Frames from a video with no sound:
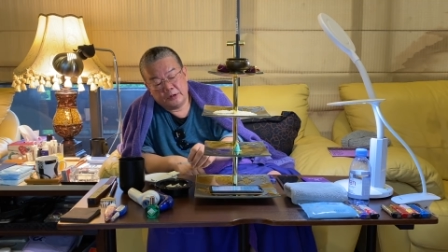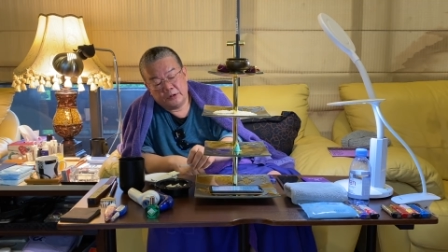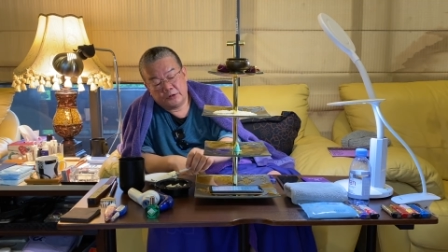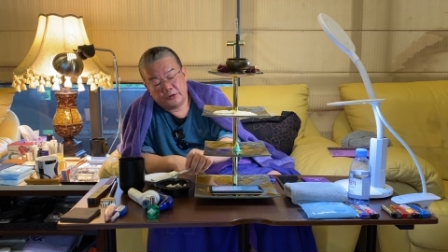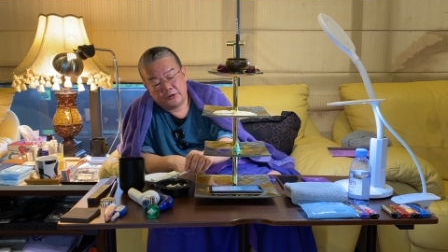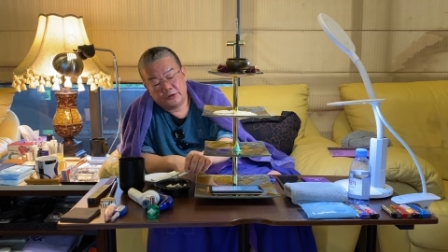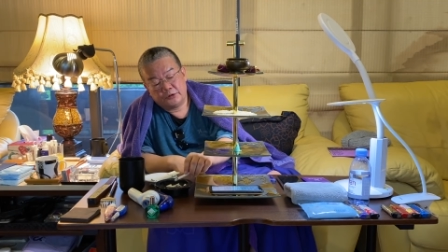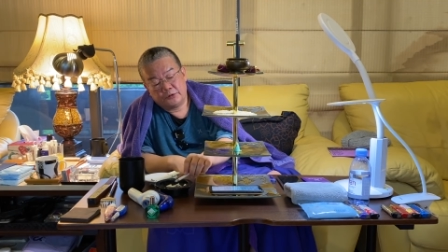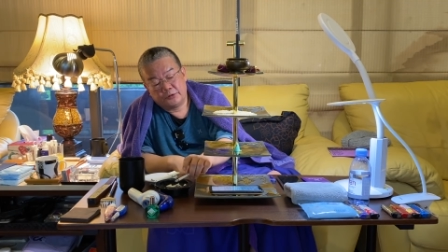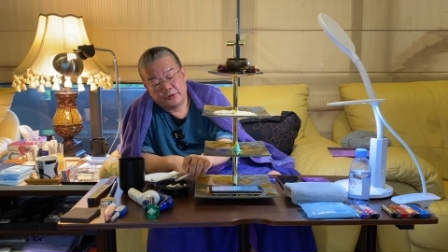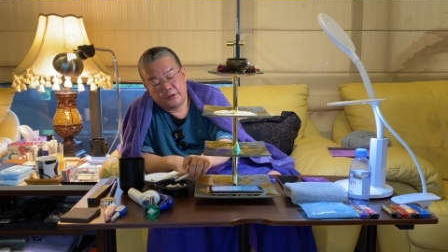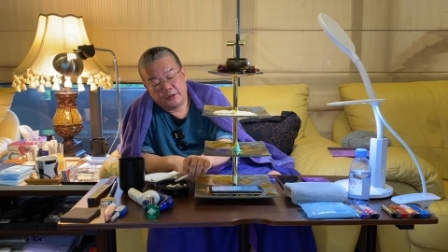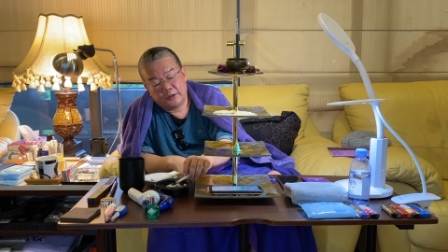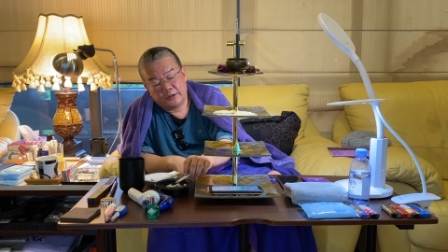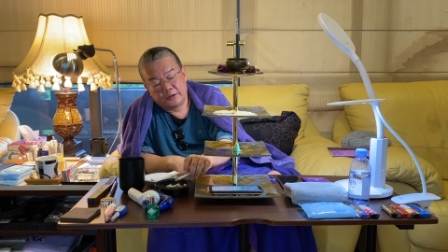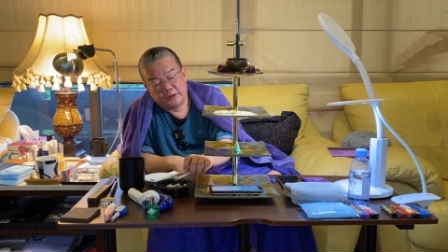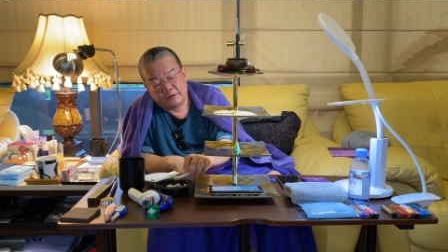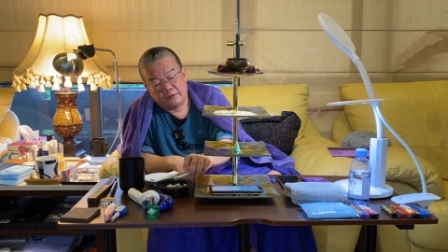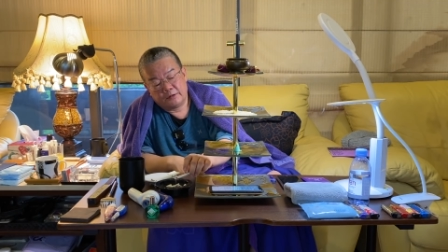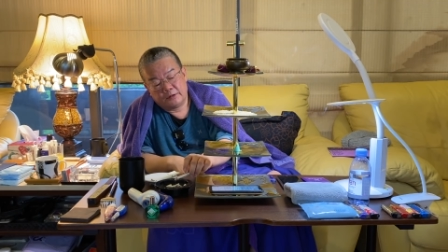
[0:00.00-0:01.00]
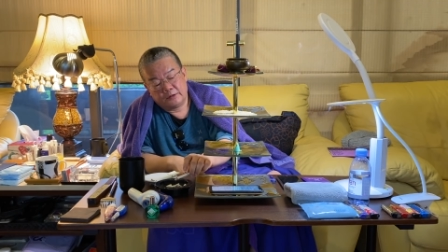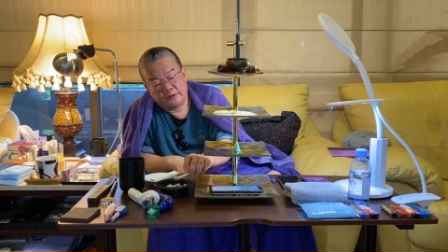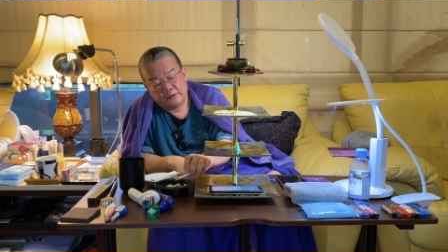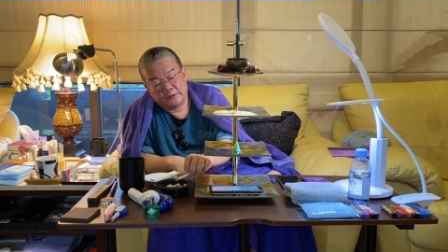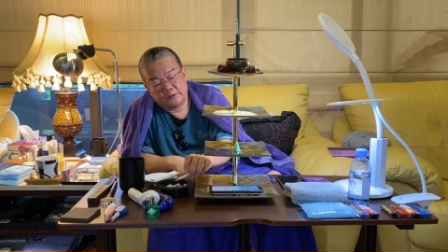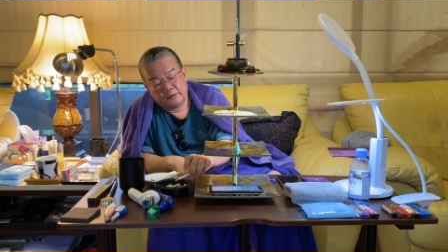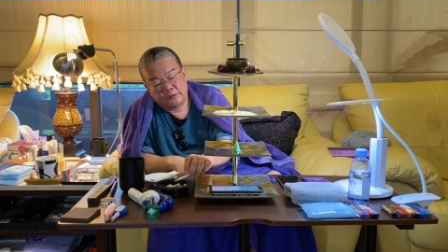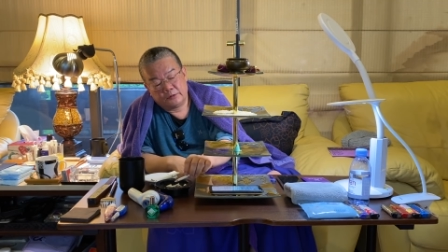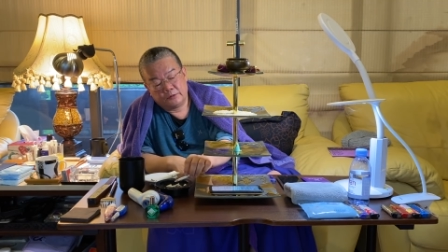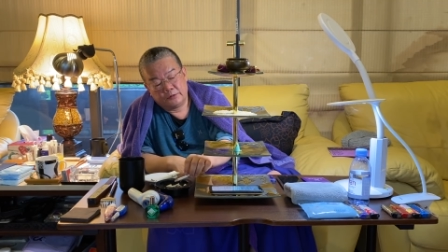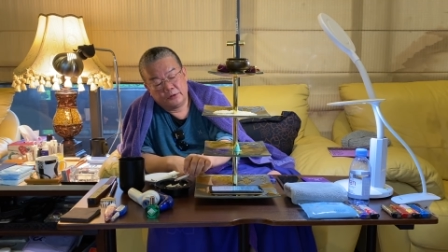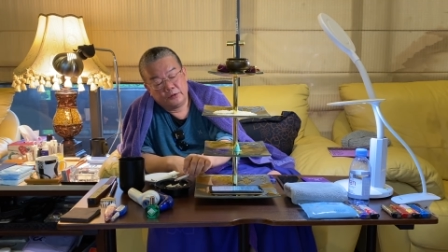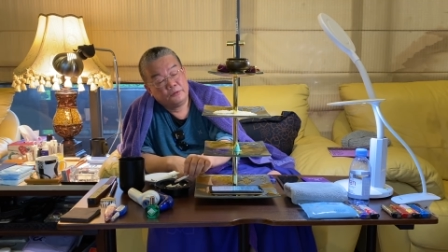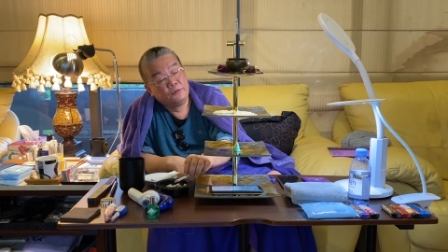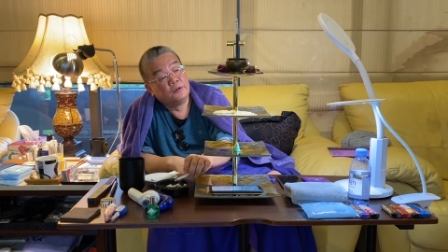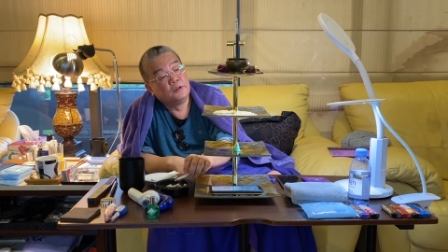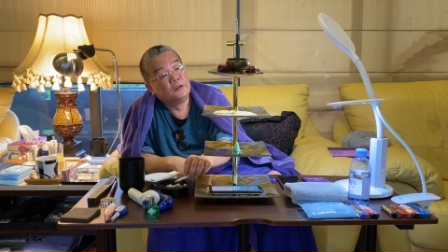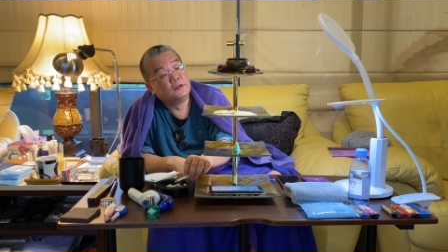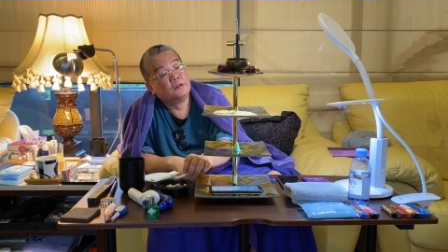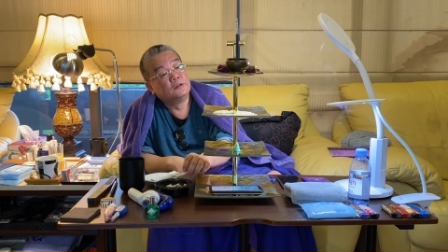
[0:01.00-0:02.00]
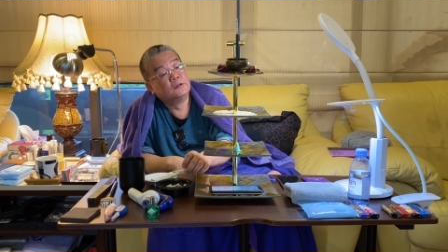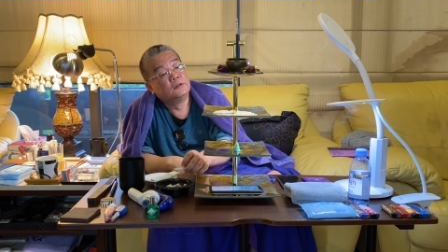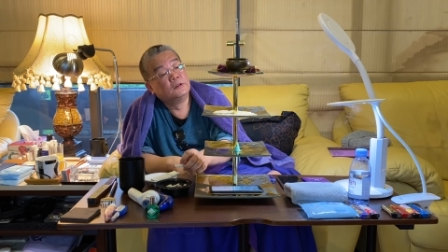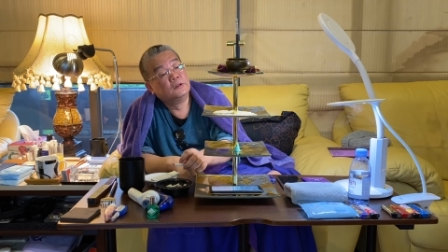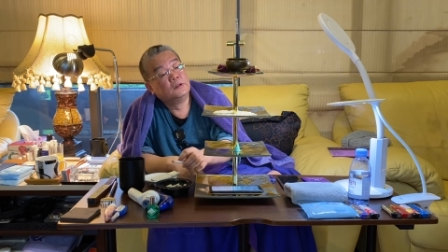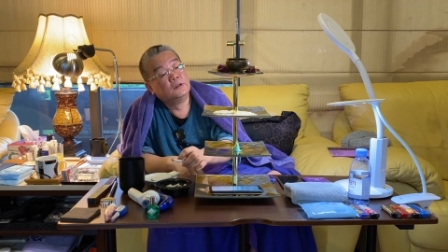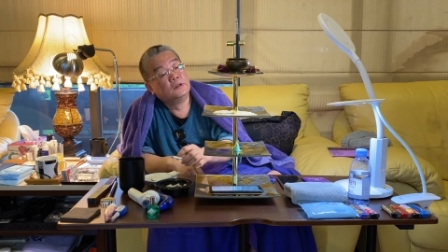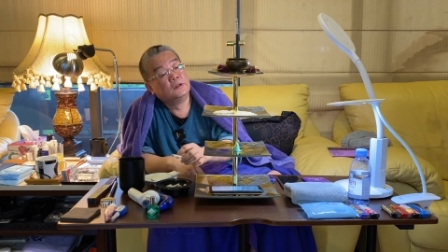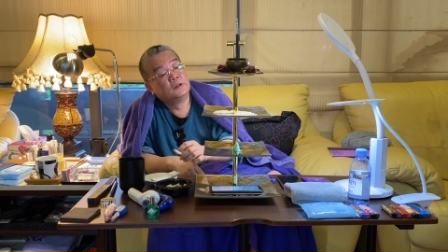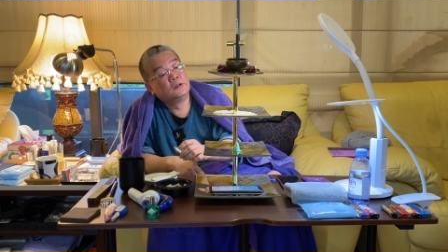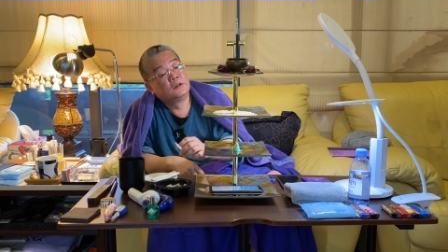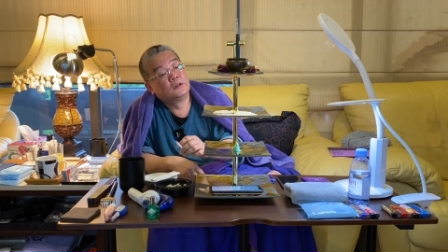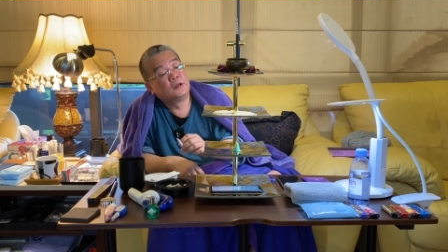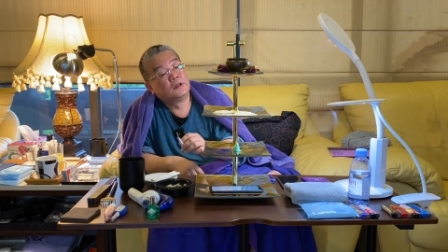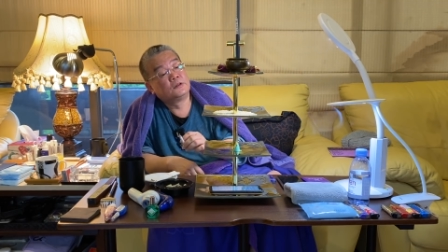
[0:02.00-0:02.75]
心血来潮了，然后有姻缘了。然后